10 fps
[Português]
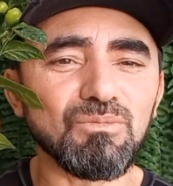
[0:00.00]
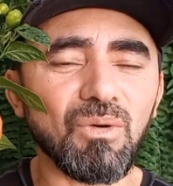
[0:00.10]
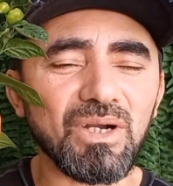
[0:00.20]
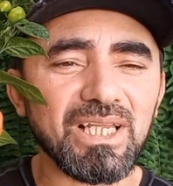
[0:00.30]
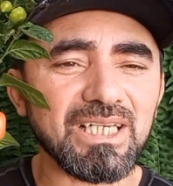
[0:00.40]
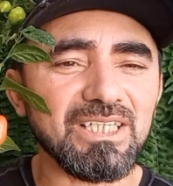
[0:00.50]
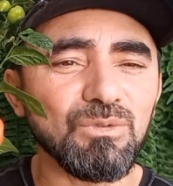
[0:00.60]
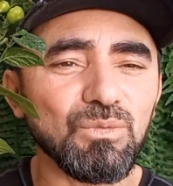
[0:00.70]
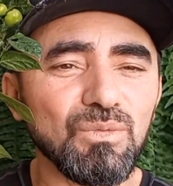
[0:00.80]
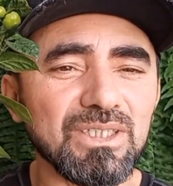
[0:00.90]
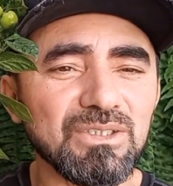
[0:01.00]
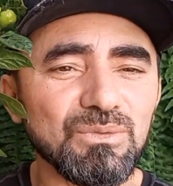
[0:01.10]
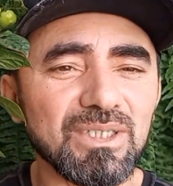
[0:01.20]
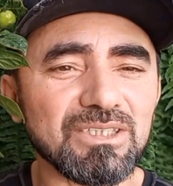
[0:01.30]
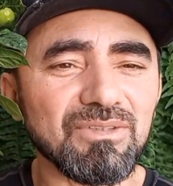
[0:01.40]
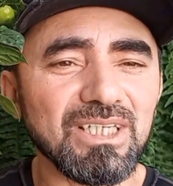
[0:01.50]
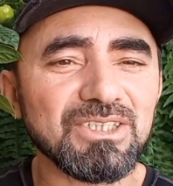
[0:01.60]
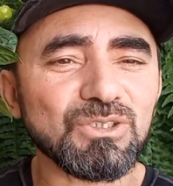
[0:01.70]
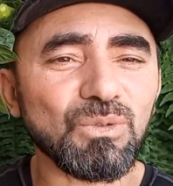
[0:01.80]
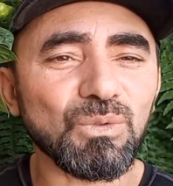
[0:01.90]
Molha aí uma, duas
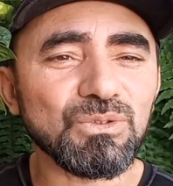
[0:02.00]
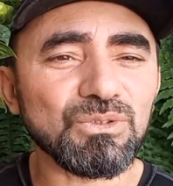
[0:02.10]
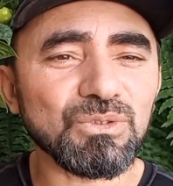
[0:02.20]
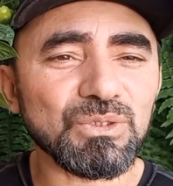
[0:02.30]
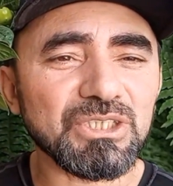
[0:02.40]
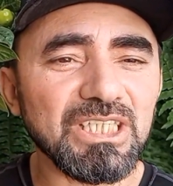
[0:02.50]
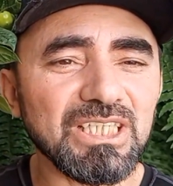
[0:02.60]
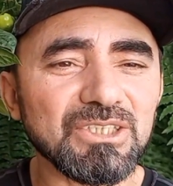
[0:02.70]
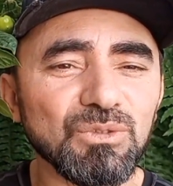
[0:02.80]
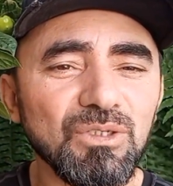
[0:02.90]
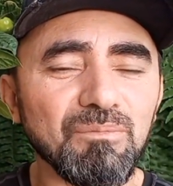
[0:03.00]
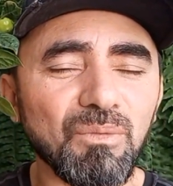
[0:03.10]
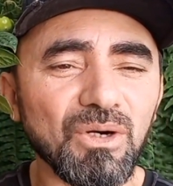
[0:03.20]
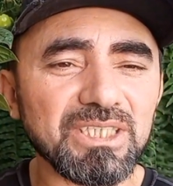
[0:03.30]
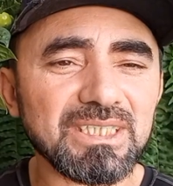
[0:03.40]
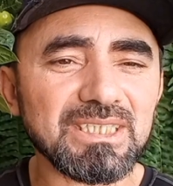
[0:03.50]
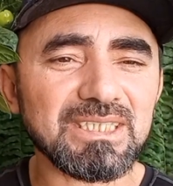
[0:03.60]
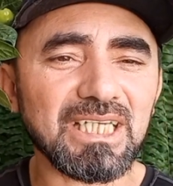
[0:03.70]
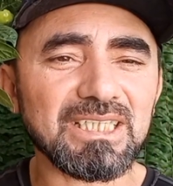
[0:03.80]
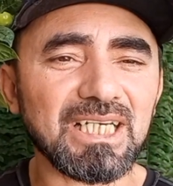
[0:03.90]
vezes todos os dias, não importa se
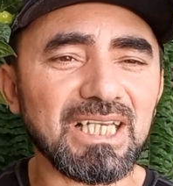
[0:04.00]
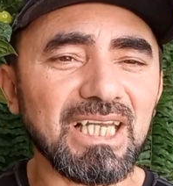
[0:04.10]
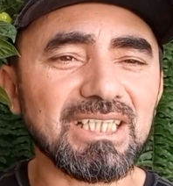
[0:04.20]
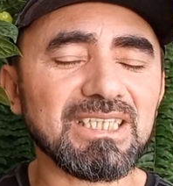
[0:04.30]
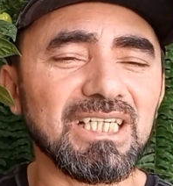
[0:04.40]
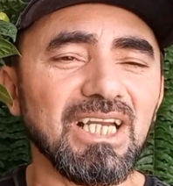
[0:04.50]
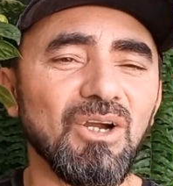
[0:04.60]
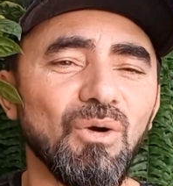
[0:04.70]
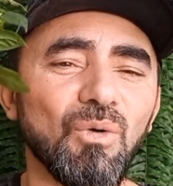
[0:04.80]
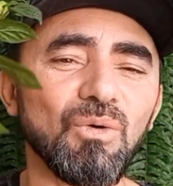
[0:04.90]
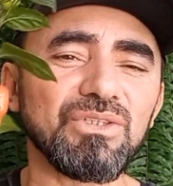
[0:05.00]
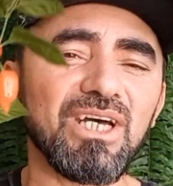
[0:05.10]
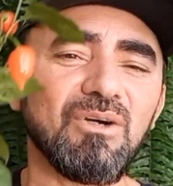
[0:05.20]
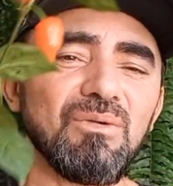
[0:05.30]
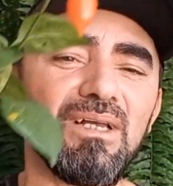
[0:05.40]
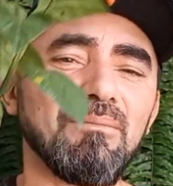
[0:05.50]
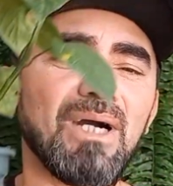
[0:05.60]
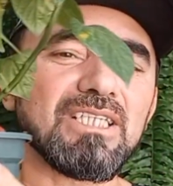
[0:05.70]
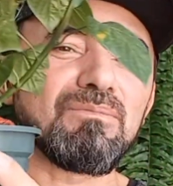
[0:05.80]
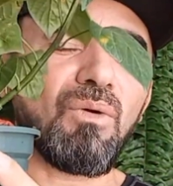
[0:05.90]
esteja quente ou não,
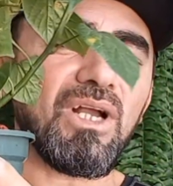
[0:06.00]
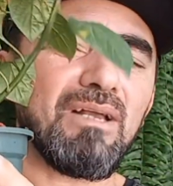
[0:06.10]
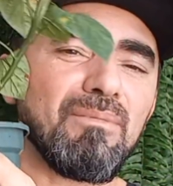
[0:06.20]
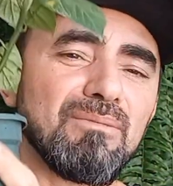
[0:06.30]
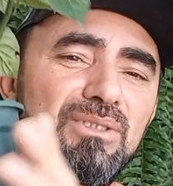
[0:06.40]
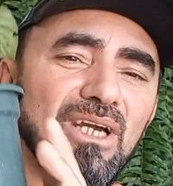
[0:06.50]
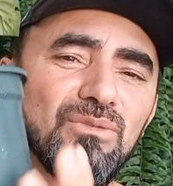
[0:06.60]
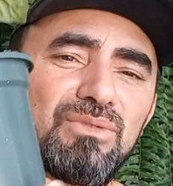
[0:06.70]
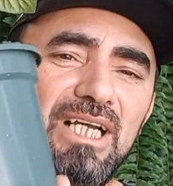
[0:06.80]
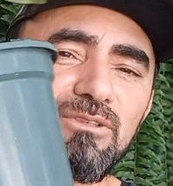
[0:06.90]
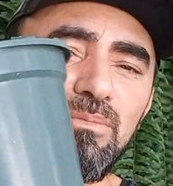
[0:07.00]
mas molha mesmo, porque é um vaso